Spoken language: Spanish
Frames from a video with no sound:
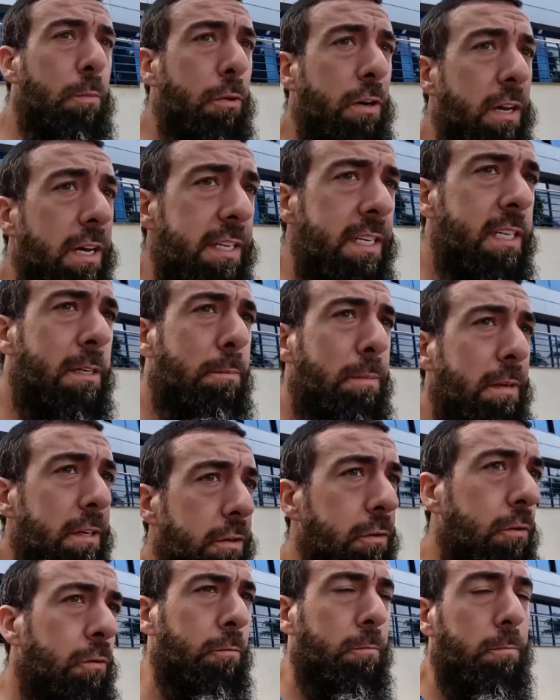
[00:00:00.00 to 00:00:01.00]
por allí,
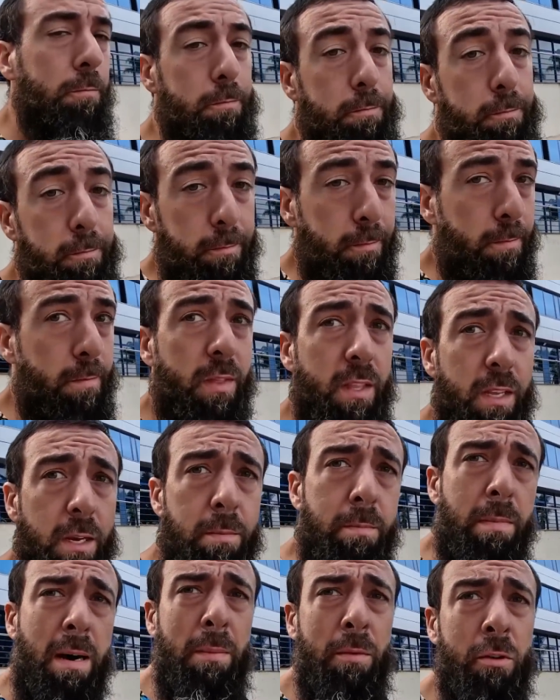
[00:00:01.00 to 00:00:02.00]
pero
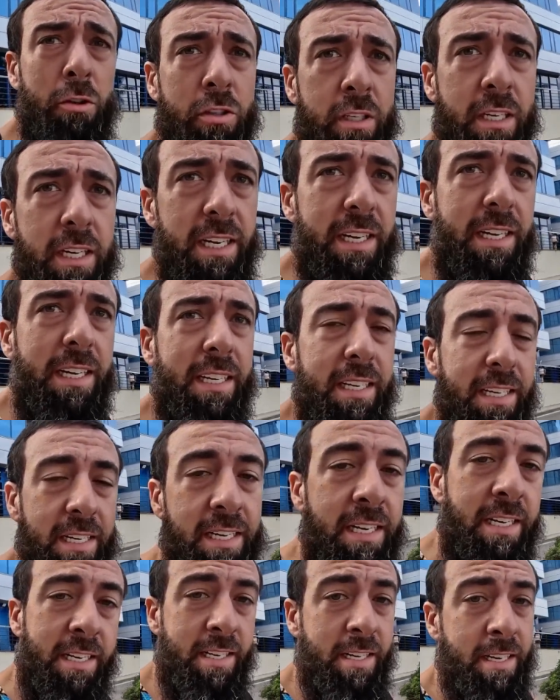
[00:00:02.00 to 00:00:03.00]
vamos que
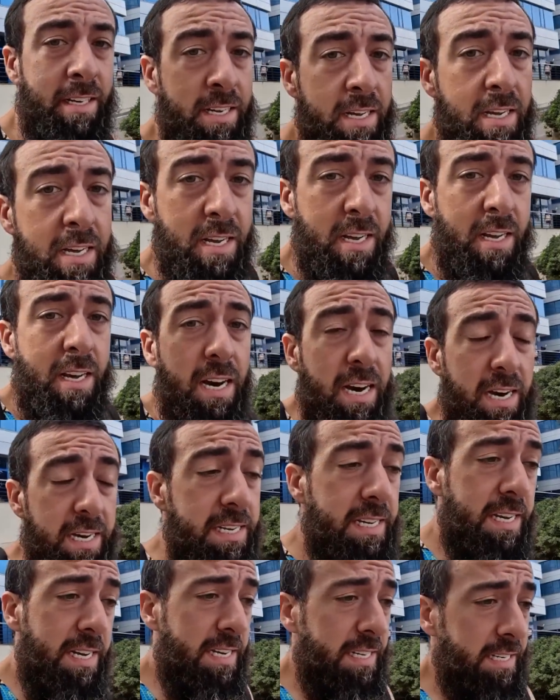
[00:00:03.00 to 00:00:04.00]

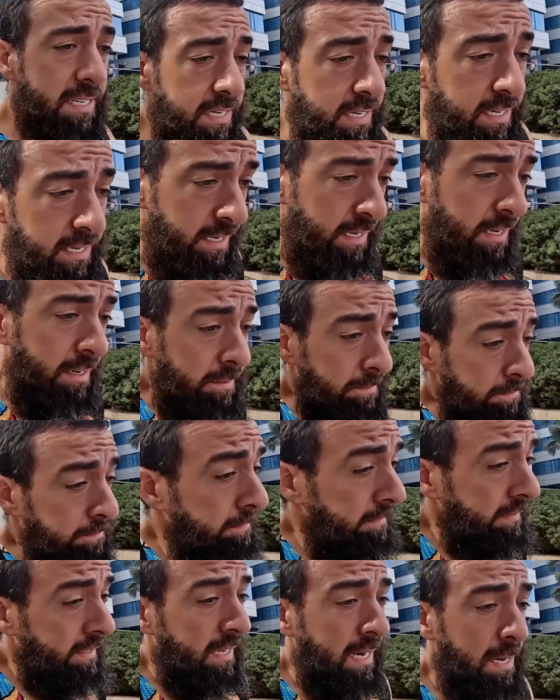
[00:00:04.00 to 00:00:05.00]
ahí es
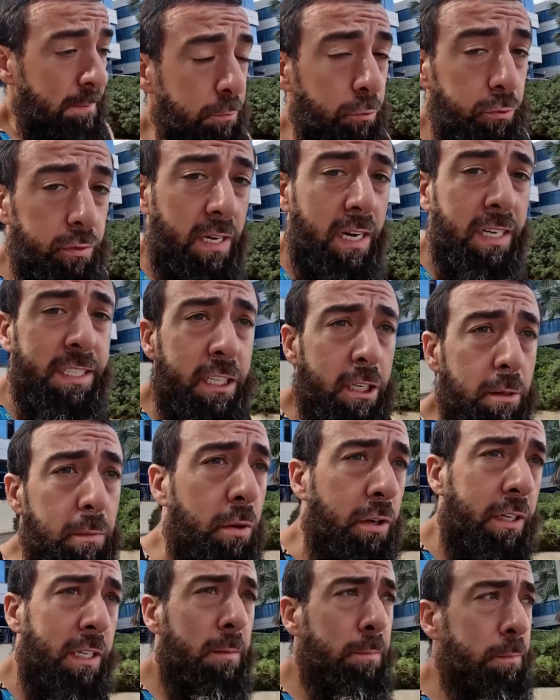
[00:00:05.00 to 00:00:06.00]
apuntarse
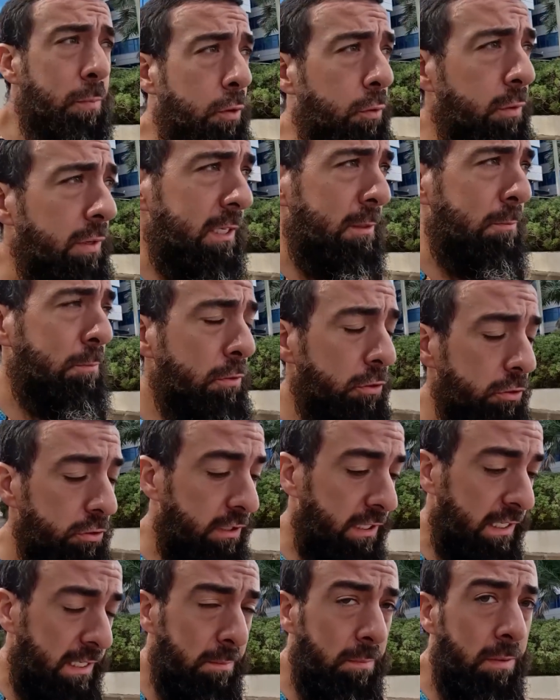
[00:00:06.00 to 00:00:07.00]
como Green Power Sports
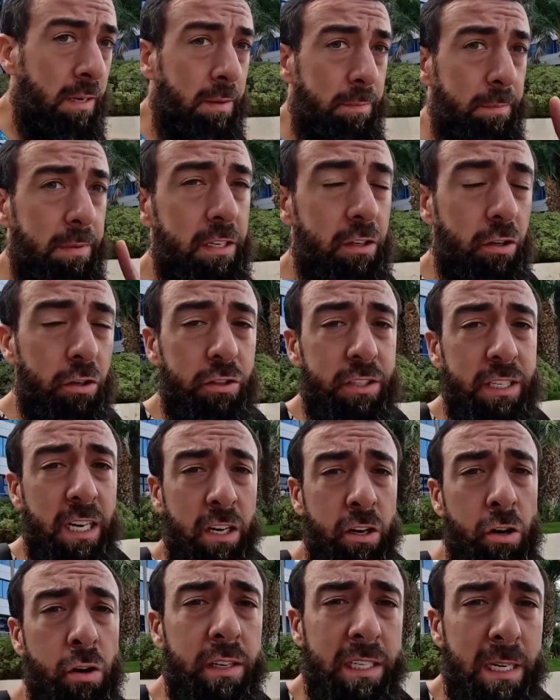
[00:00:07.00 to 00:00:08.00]
Team. Mi
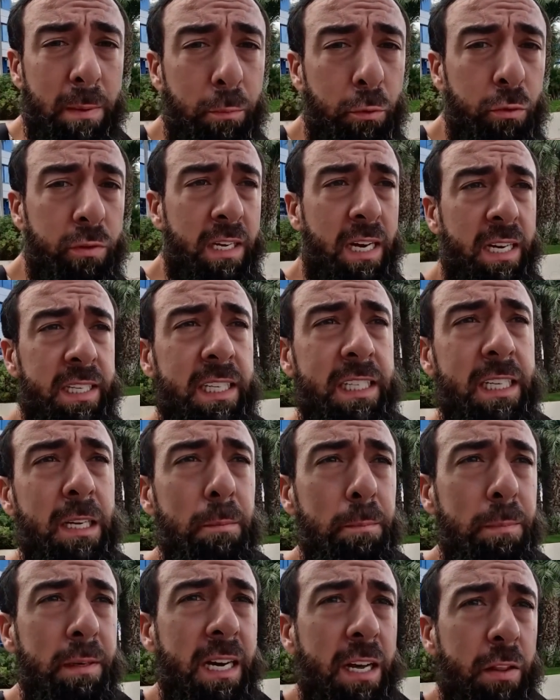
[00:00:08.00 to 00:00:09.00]
consejo es apuntarse
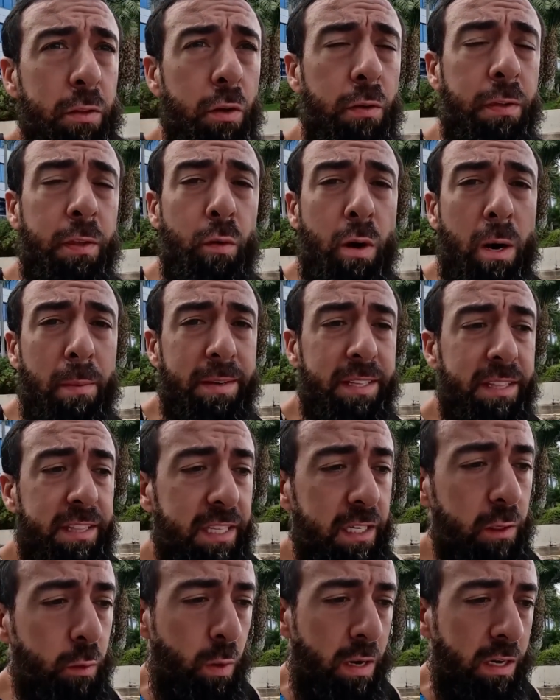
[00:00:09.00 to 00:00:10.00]
siempre a 12 o a
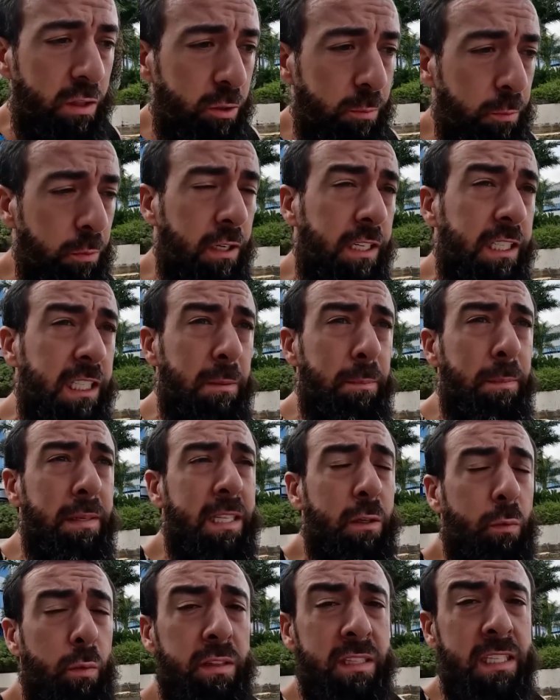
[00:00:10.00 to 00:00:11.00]
24, porque siempre
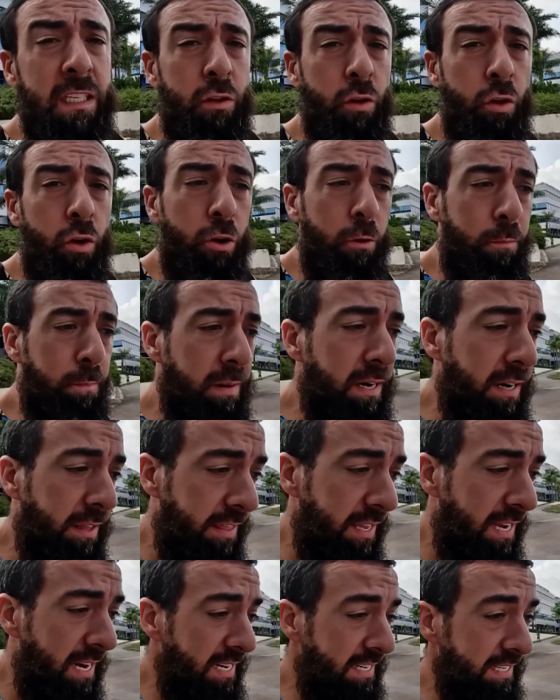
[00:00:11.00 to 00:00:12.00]
te cuenta todos los
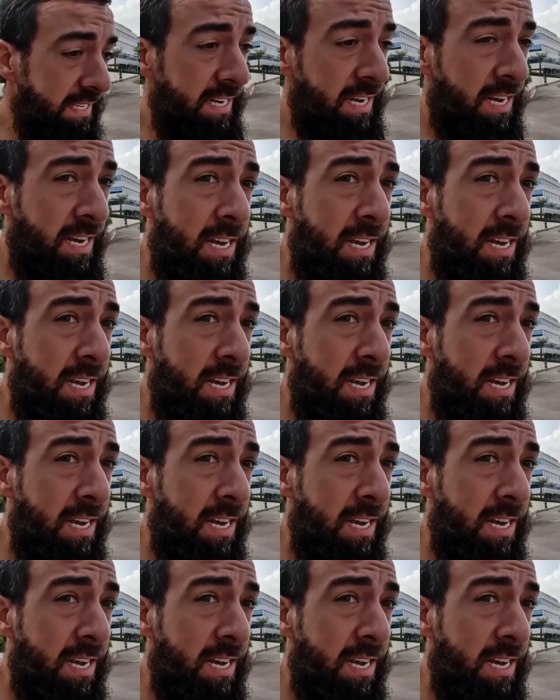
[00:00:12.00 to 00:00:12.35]
parciales.